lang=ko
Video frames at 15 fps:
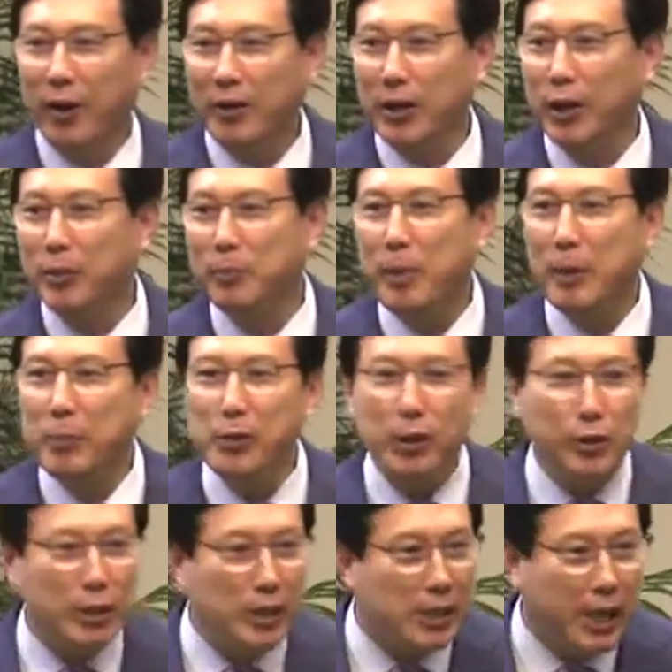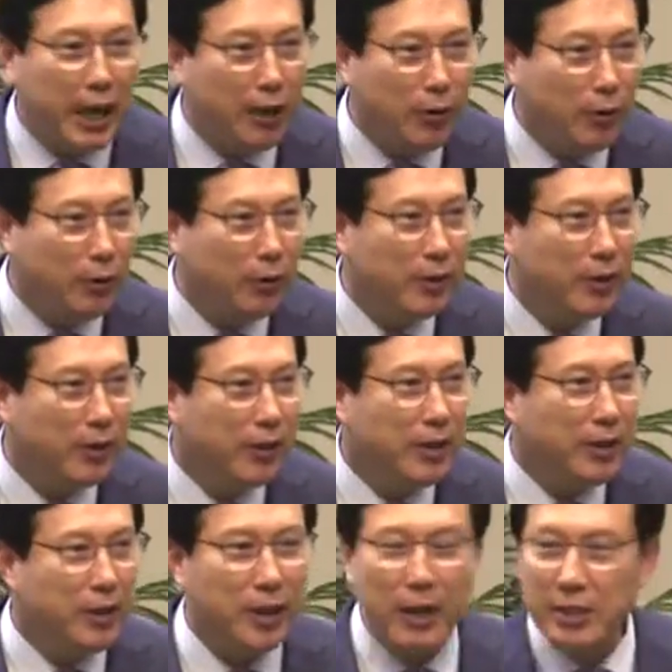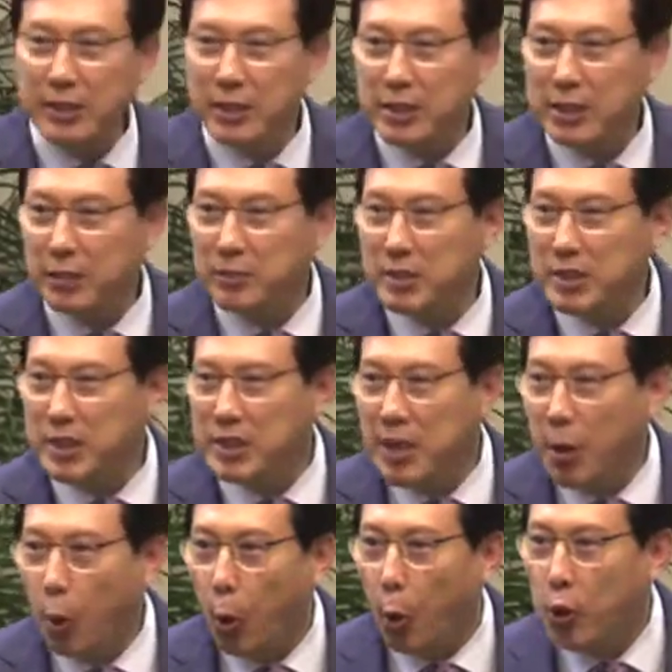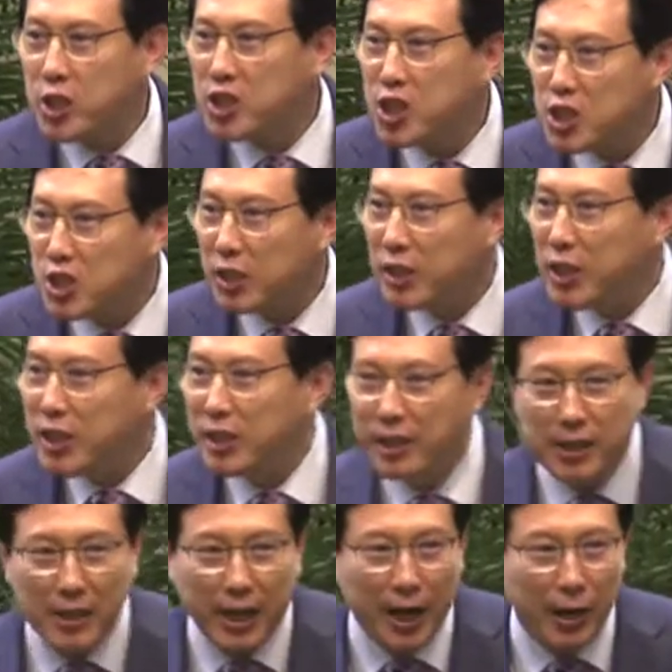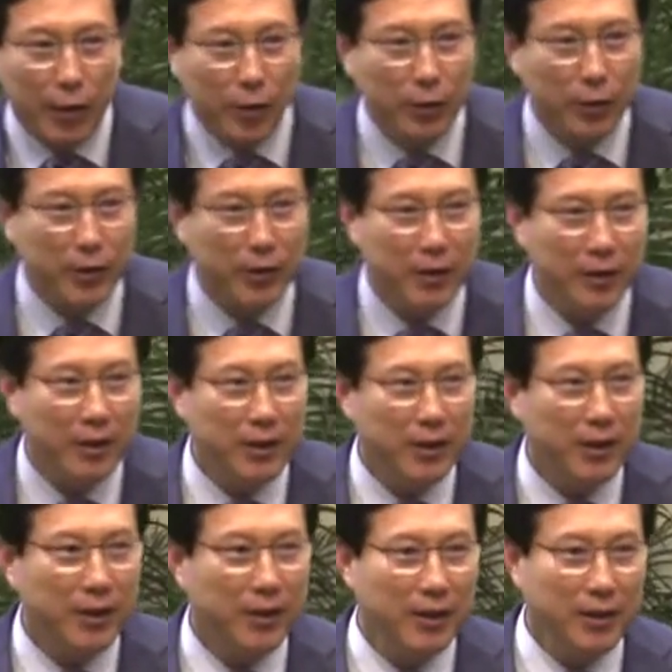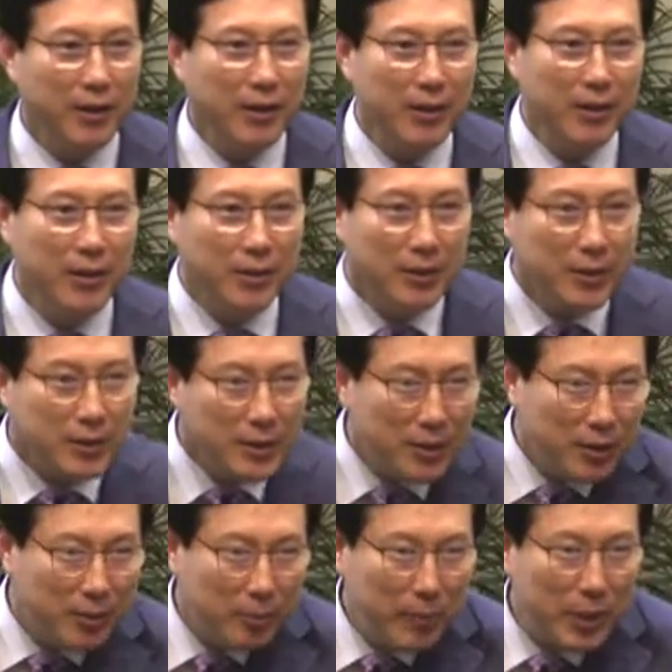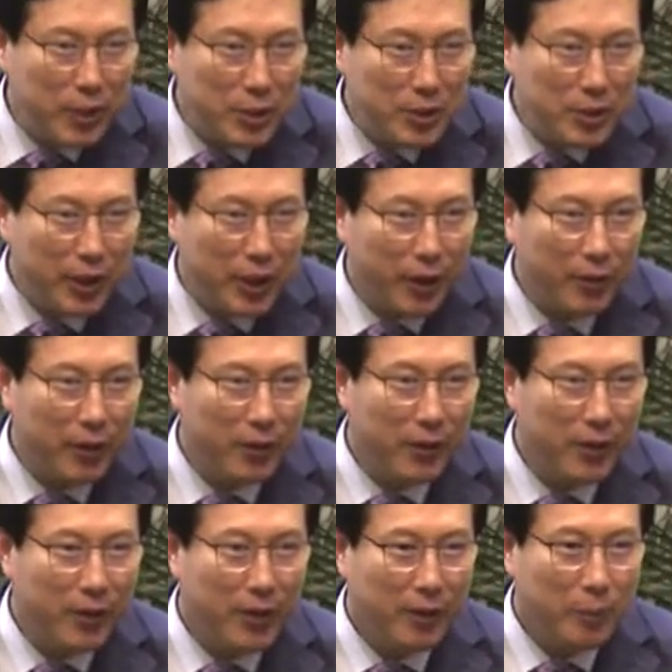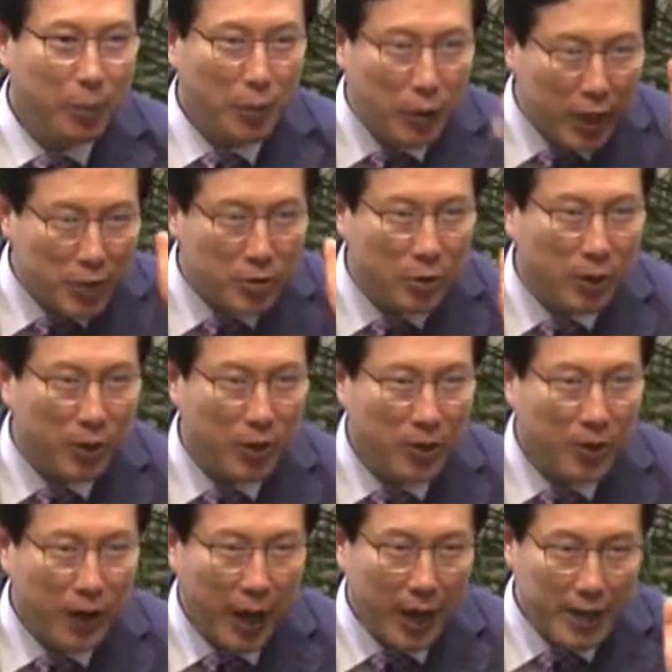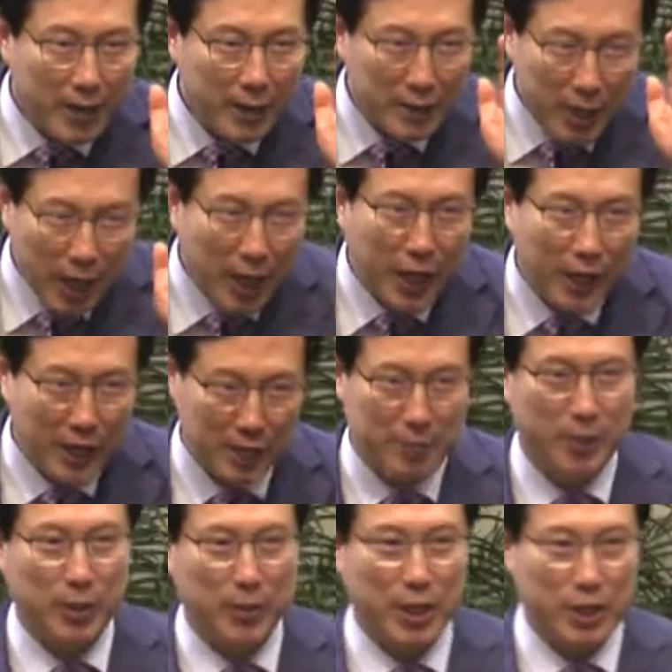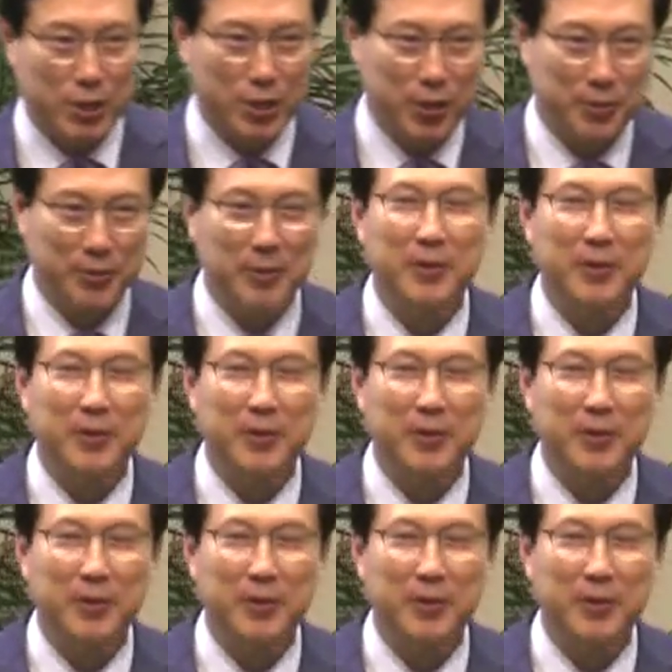여러분, 배 불려드릴까요? 여기에서 지금 5인치씩 늘려드릴까요? 어? 몇 인치예요? 모르겠죠? 아예 생각을 하지 말고 사시오.